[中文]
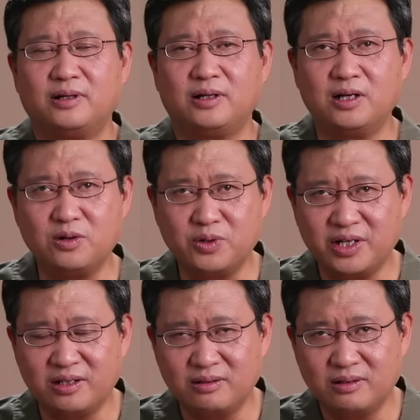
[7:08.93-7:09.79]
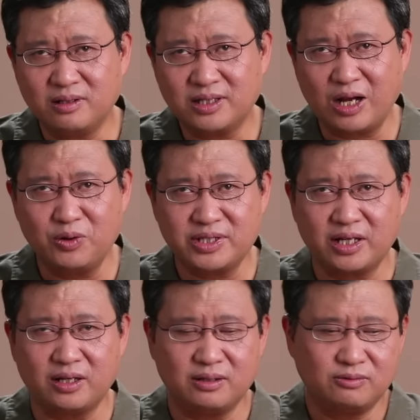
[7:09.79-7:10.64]
俄国人他会
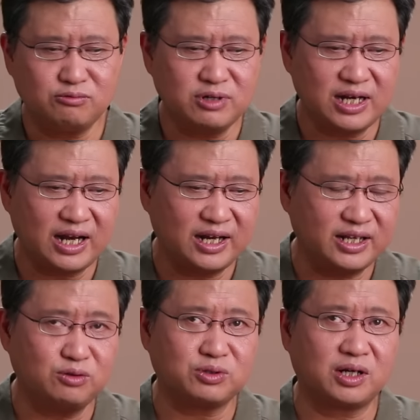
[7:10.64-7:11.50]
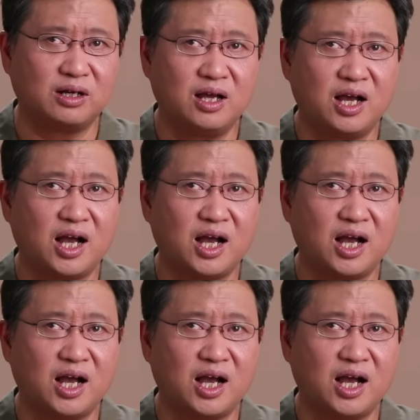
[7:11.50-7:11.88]
在乌克兰领土上